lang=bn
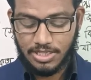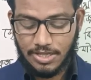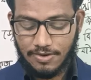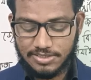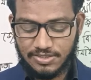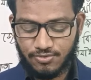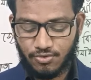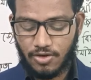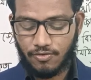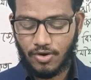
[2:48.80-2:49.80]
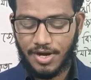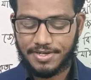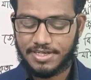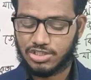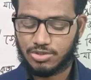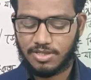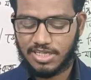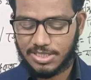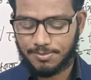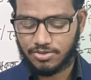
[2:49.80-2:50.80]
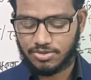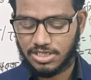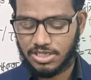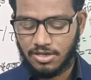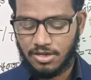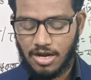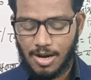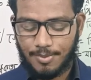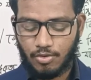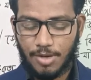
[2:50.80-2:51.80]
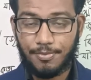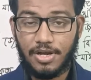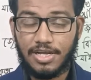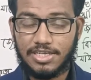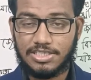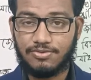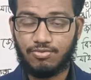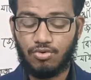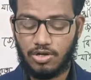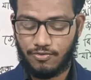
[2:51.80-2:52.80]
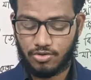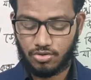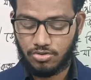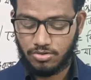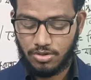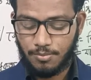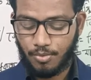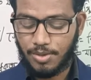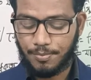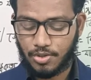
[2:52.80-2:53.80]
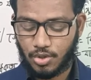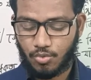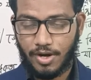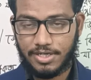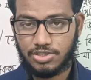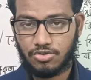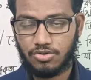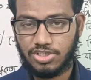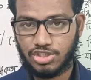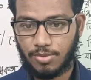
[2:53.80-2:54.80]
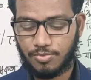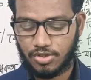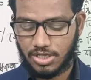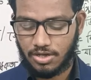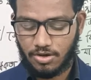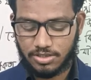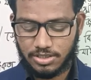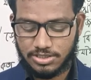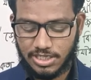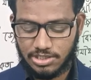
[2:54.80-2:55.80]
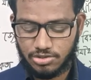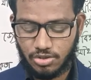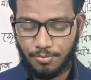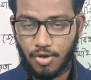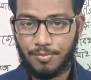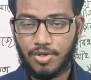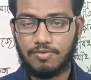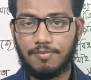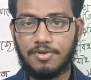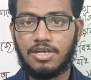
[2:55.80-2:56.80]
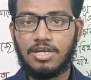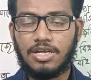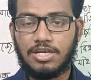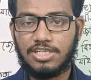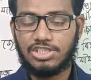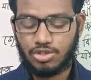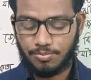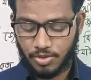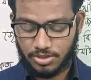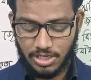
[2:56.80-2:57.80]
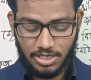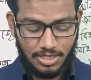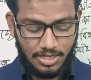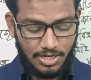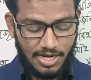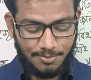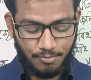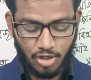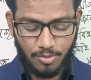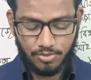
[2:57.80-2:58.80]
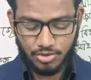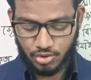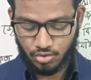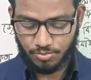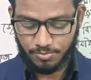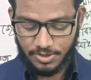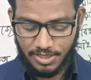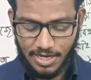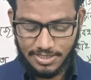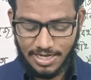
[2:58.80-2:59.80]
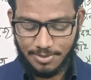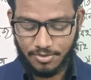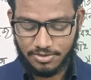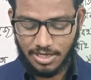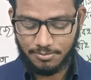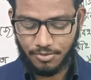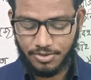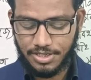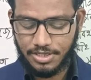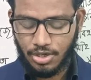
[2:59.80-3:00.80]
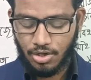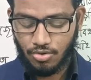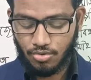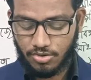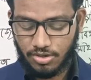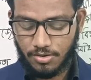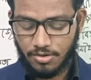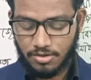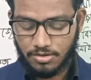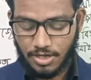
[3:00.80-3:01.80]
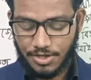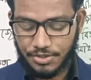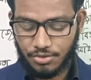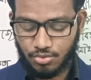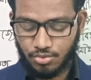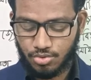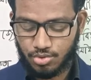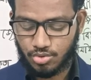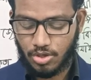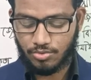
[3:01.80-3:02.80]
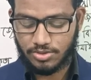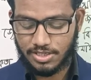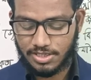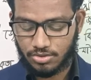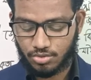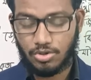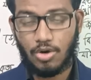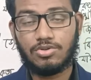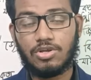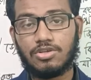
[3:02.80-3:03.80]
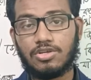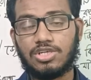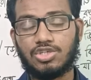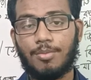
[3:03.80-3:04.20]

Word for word: দেয়ার আজ এ ফুল অফ কোয়াইটনেস তোমরা দেখতে পাচ্ছ যে আমরা হোয়াইট বোর্ডে লিখেছি ফুল অফ অর্থ পরিপূর্ণ কোয়াইটনেস অর্থ নিস্তব্ধতা অর্থাৎ সেখানে ছিল পরিপূর্ণভাবে নিস্তব্ধতা অ্যাট বঙ্গবন্ধু সুম অ্যাট ডান ডানভন্ডি রোড নাম থার্টি টু থ্রু আউট দ্য ডে থ্রু আউট দ্য অর্থ কি